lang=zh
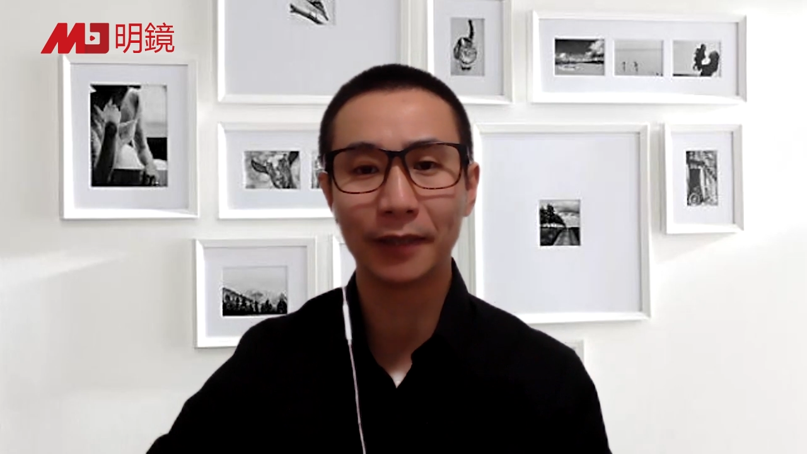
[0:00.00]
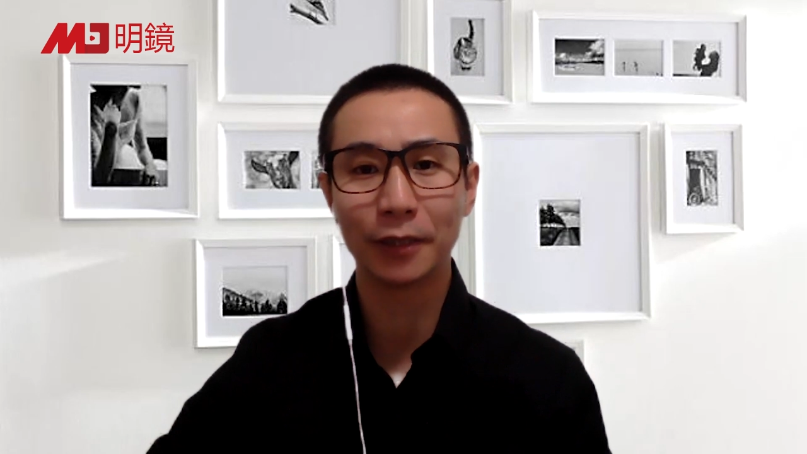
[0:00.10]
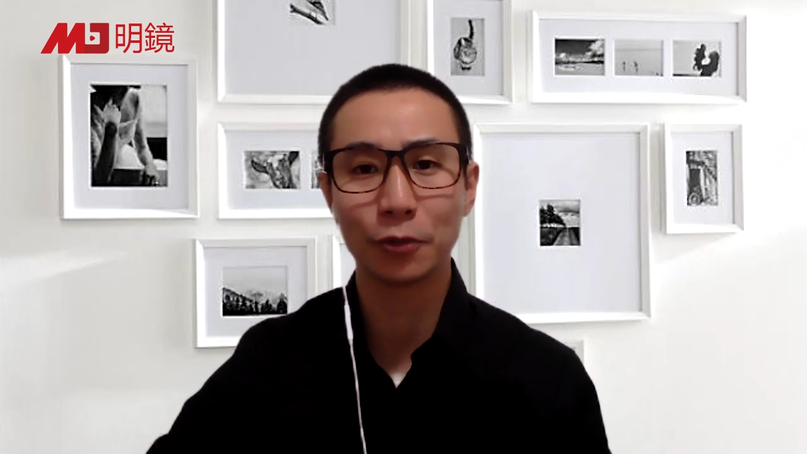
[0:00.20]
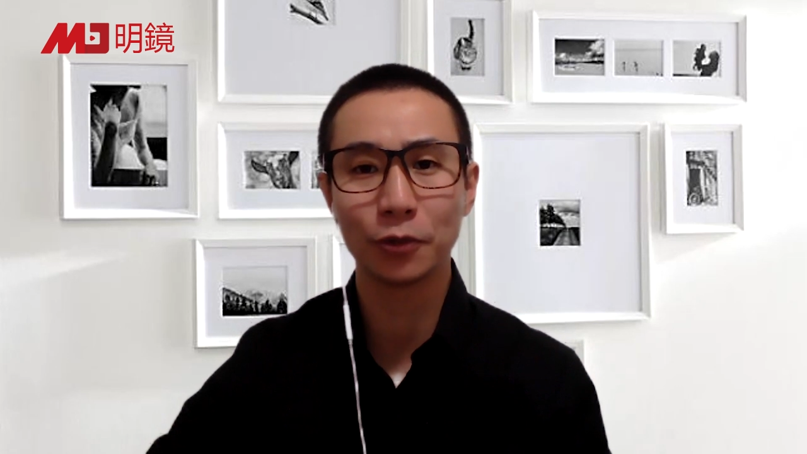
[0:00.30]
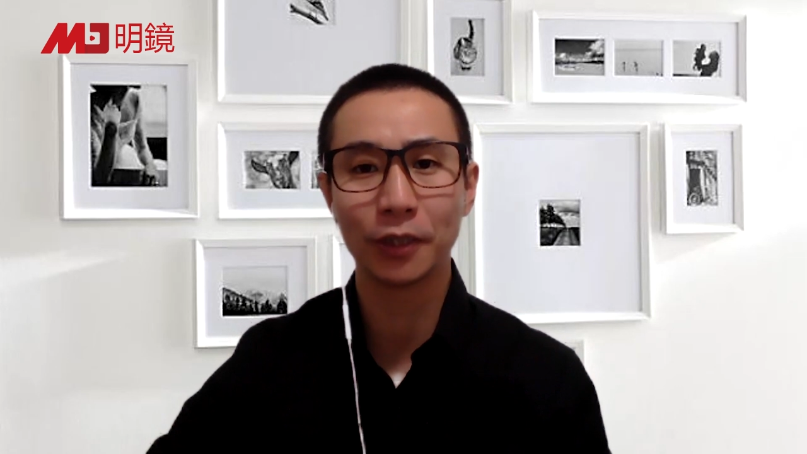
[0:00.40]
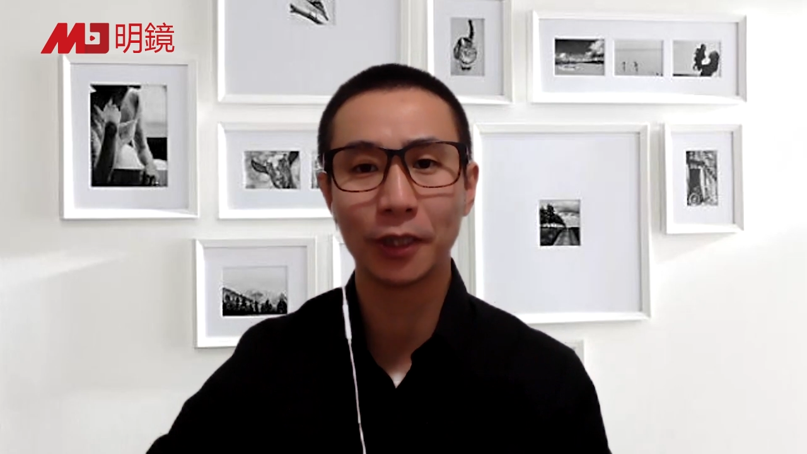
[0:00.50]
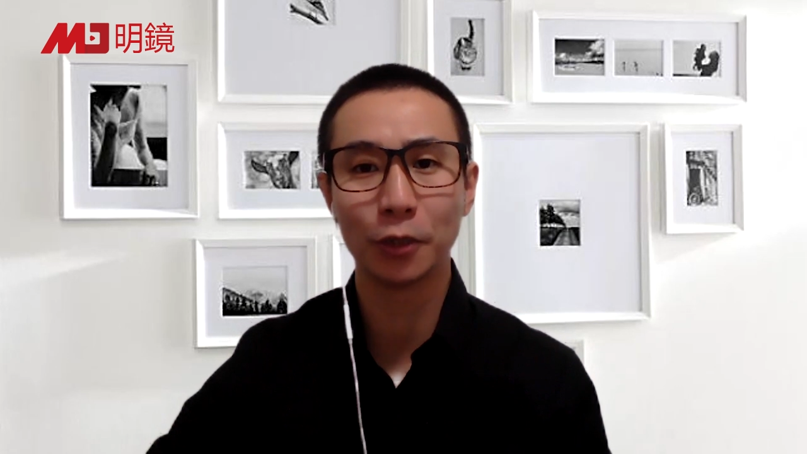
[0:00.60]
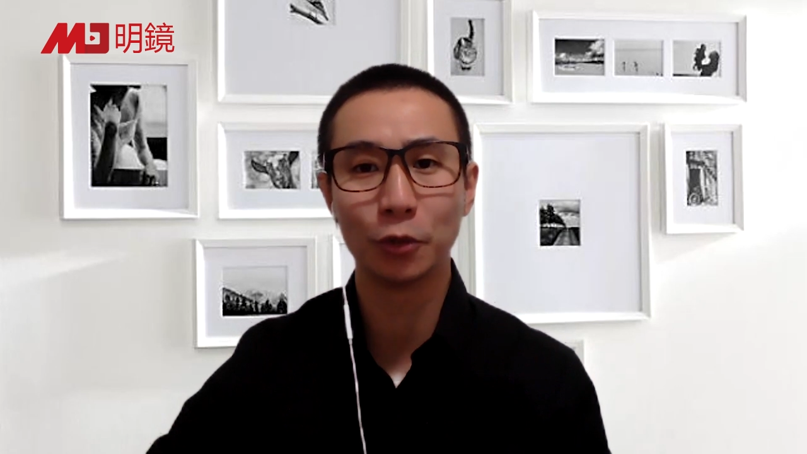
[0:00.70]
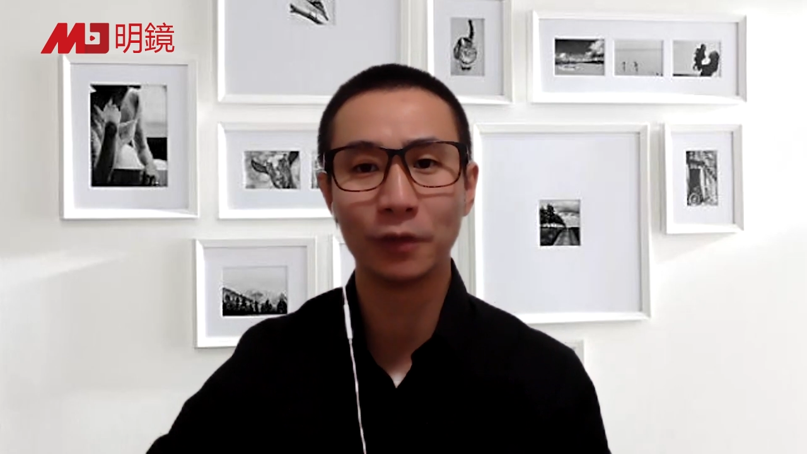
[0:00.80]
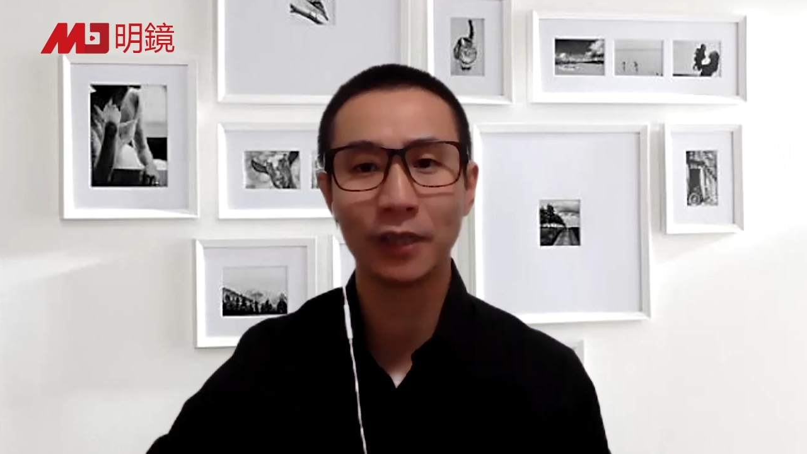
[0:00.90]
人获得了
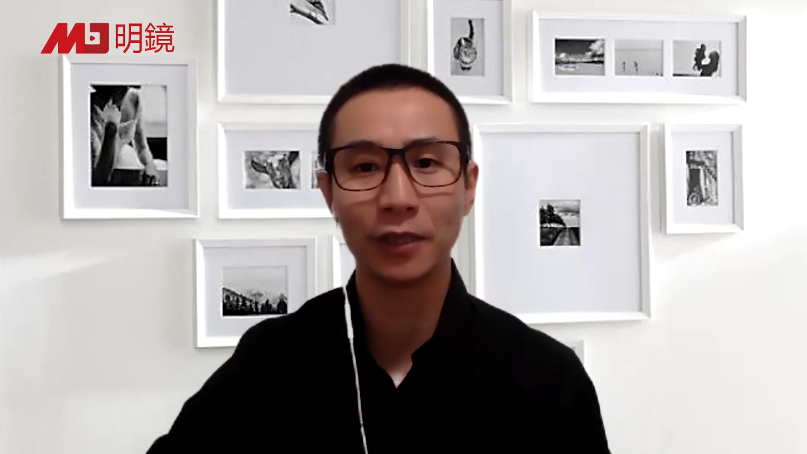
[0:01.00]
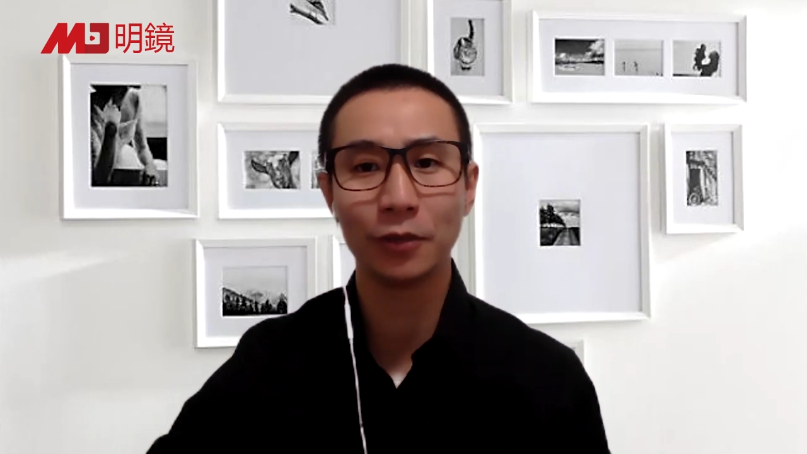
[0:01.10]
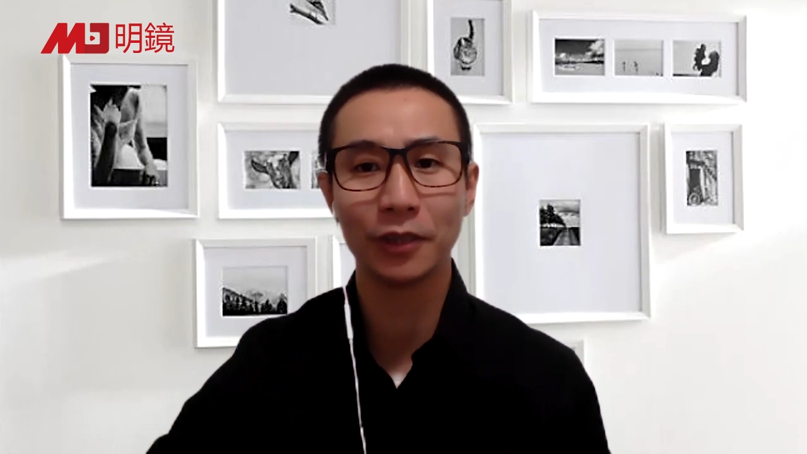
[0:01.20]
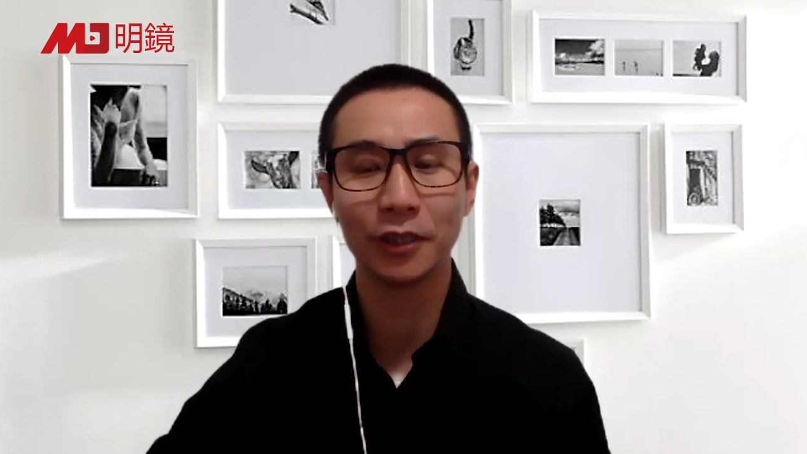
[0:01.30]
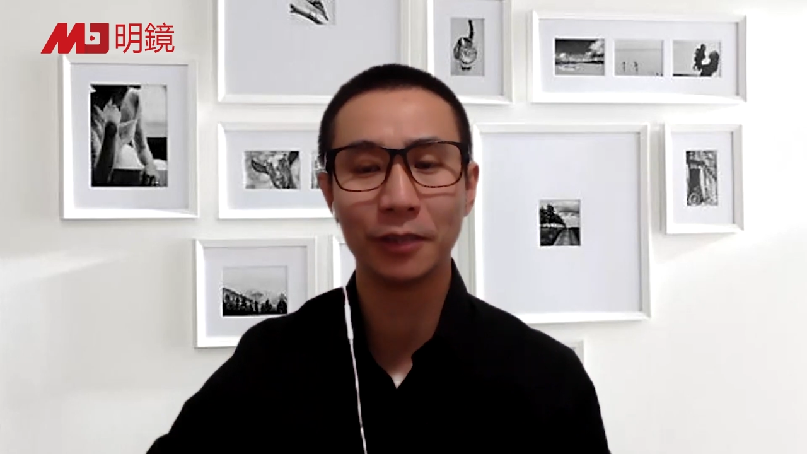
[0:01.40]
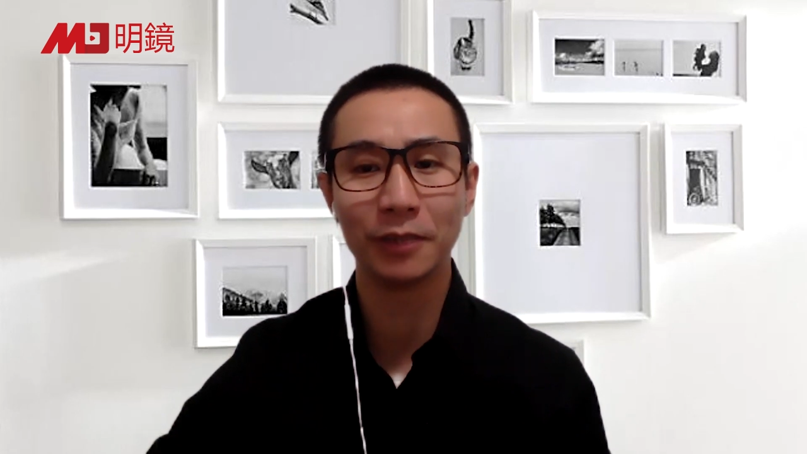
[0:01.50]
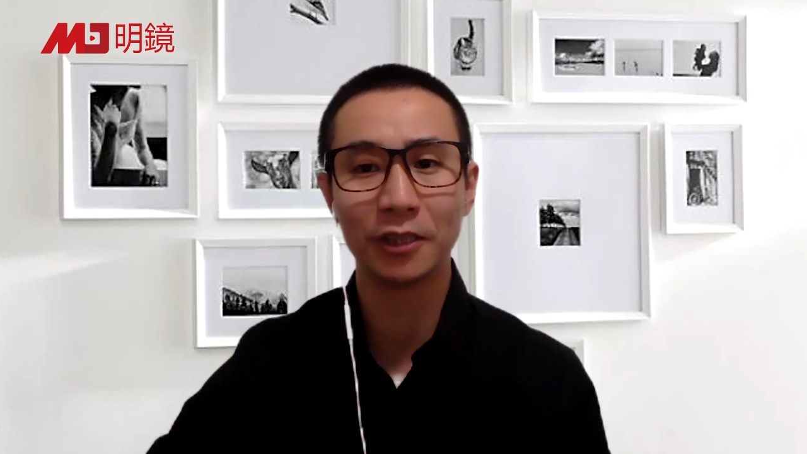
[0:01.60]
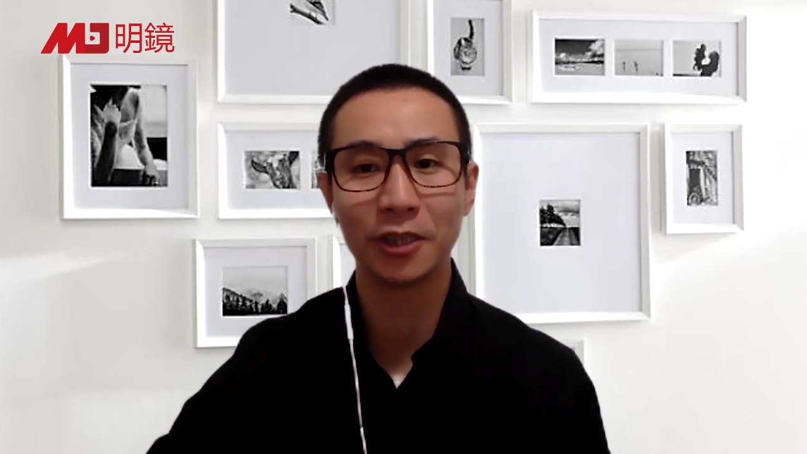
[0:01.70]
挪威议员提名，